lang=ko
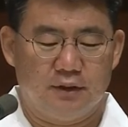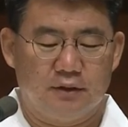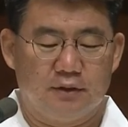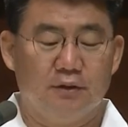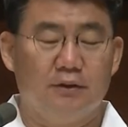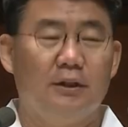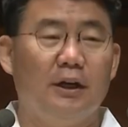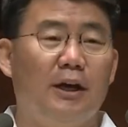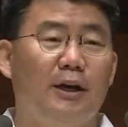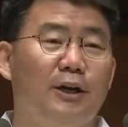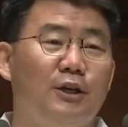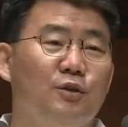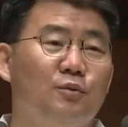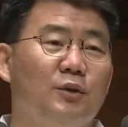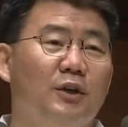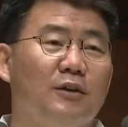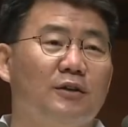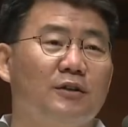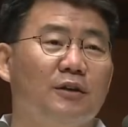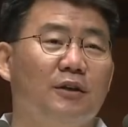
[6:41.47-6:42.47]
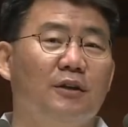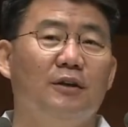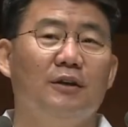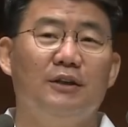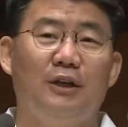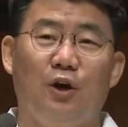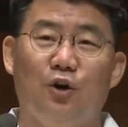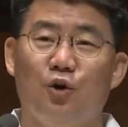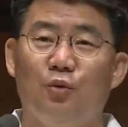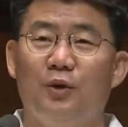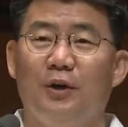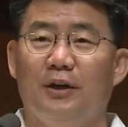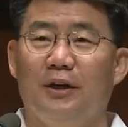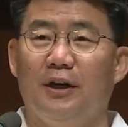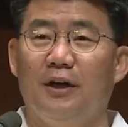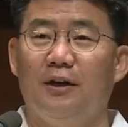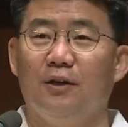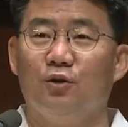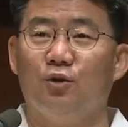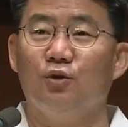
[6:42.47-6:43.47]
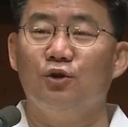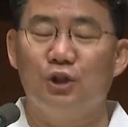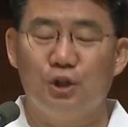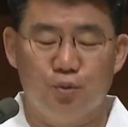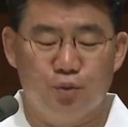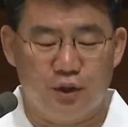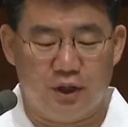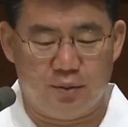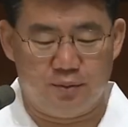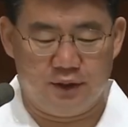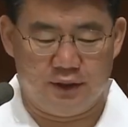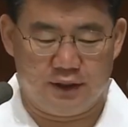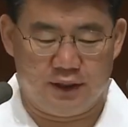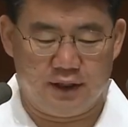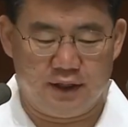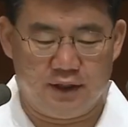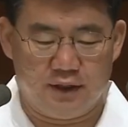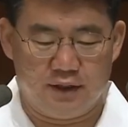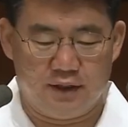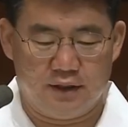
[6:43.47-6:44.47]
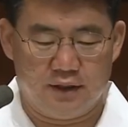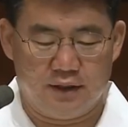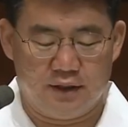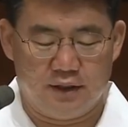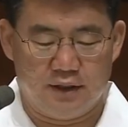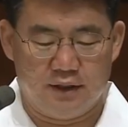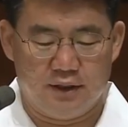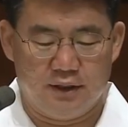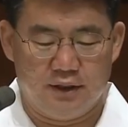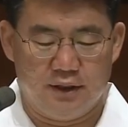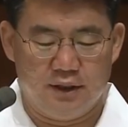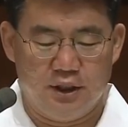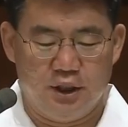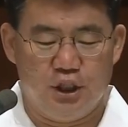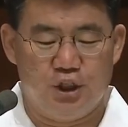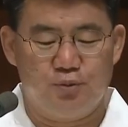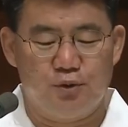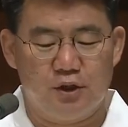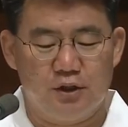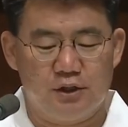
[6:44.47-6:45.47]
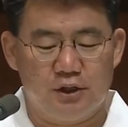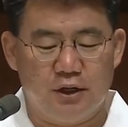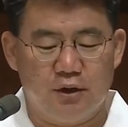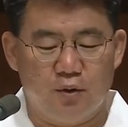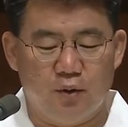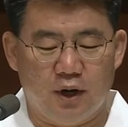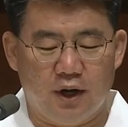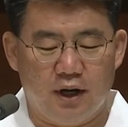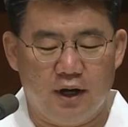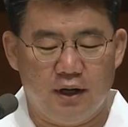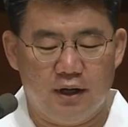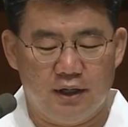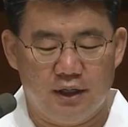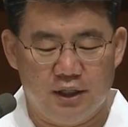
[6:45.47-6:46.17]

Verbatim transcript: 그때 하나님께서 야곱에게 또 질문합니다. 27절과